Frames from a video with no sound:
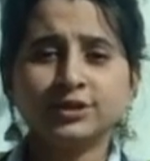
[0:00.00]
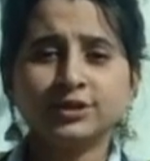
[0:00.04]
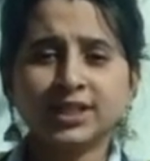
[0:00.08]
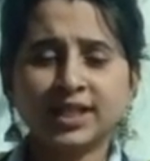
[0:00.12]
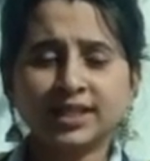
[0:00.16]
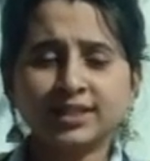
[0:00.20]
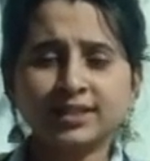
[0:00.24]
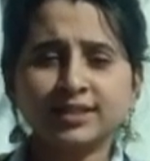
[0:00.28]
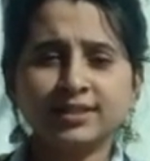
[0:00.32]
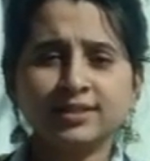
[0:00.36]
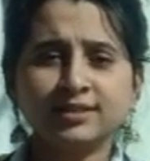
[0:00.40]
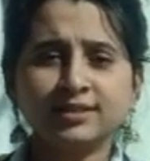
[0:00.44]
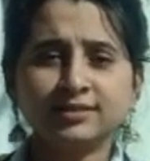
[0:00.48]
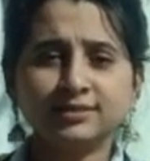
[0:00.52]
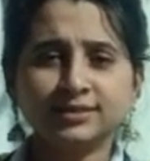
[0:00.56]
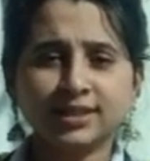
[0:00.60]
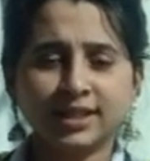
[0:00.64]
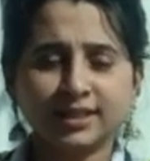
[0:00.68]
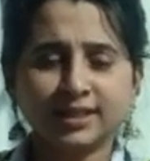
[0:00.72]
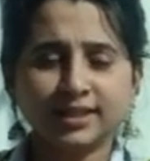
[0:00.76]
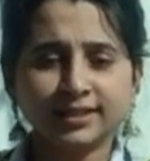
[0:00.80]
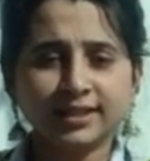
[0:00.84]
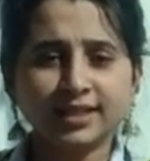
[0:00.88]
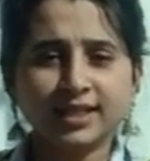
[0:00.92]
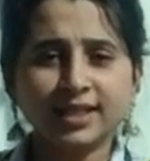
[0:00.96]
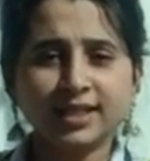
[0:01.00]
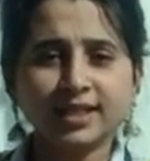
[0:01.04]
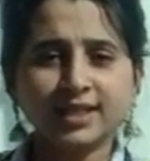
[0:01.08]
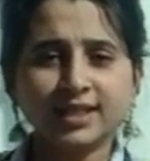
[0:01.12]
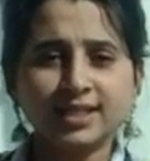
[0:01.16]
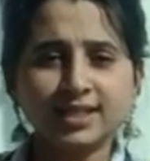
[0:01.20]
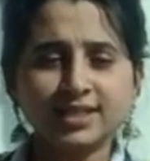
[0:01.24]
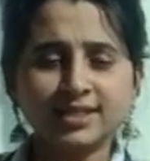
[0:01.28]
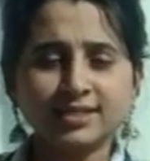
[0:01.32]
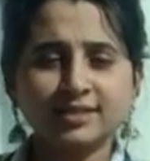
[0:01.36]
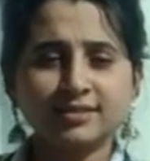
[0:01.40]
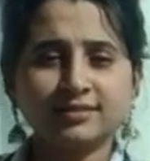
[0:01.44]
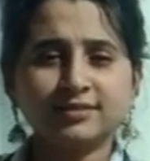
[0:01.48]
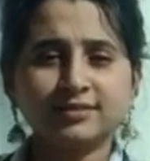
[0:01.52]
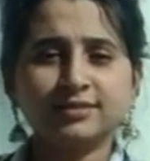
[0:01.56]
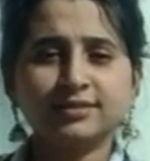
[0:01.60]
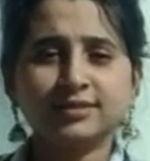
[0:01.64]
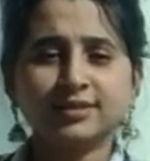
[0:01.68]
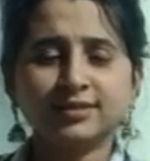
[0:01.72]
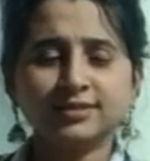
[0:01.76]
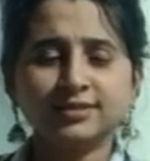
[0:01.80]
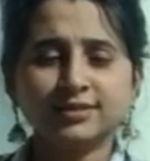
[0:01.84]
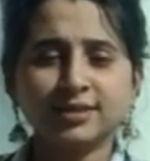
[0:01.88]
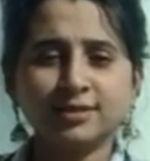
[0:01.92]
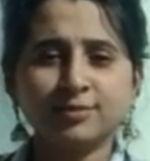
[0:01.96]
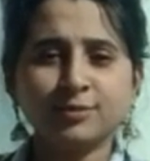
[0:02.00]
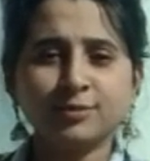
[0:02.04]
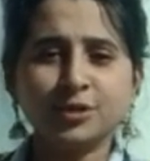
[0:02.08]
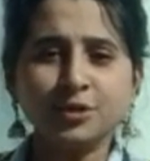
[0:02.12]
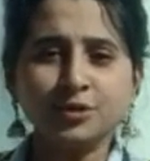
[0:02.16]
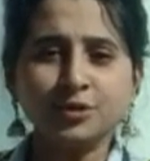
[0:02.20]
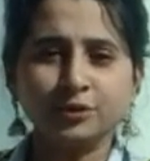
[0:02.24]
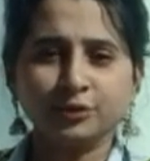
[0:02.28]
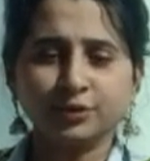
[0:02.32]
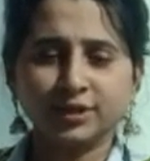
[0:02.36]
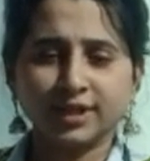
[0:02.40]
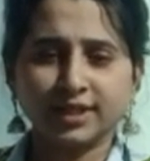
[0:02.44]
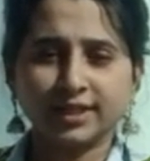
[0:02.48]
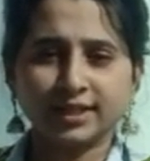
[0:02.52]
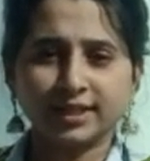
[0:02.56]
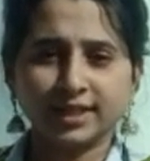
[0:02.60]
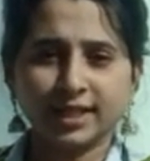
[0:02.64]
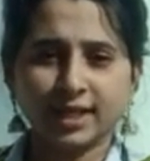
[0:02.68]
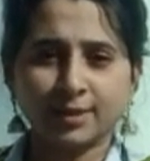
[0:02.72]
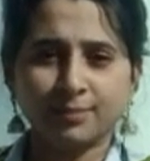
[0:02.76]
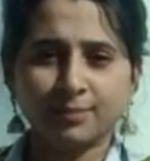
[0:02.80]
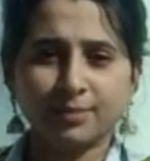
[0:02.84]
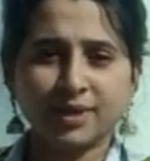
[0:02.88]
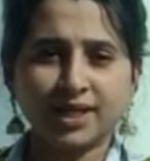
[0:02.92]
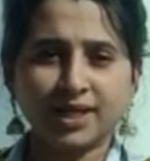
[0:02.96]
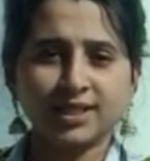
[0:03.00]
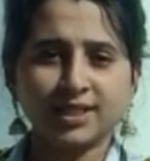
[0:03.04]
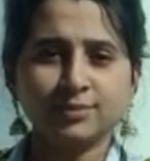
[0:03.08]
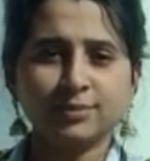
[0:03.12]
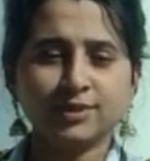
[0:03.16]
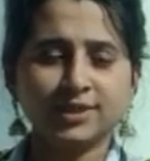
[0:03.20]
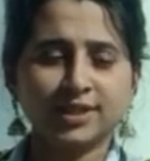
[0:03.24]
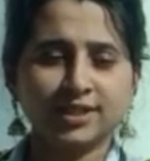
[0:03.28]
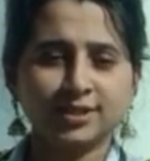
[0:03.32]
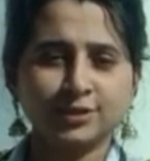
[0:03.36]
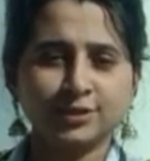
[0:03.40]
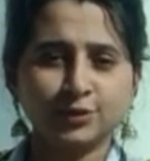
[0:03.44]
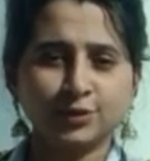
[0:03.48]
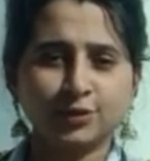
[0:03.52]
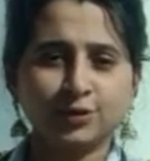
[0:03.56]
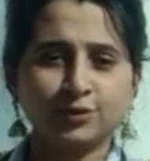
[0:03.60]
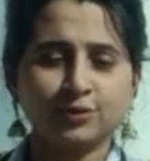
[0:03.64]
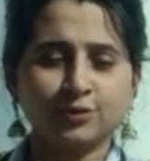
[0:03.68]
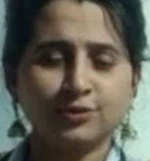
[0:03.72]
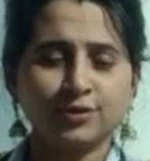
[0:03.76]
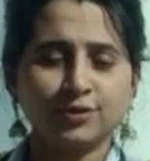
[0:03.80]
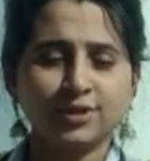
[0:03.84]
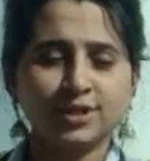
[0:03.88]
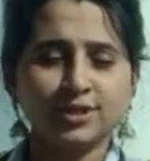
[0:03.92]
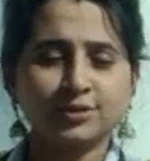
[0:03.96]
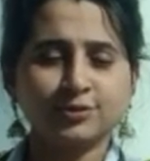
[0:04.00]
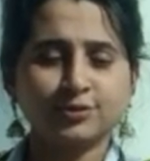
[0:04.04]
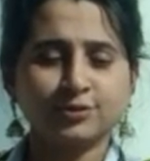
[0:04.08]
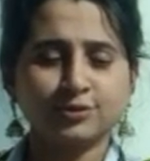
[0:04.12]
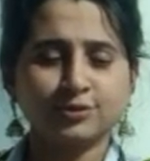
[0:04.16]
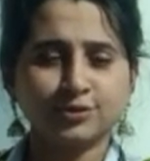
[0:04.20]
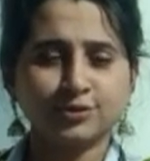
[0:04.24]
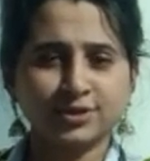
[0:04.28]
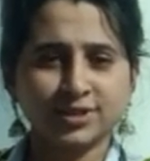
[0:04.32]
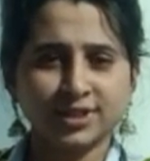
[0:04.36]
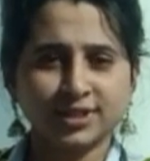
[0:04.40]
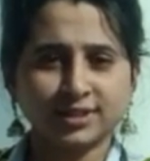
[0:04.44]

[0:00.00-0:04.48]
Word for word: जान जानते हैं कि सर दर्द असल में होता है क्या है पहले ही बता चुकी हूँ कि जो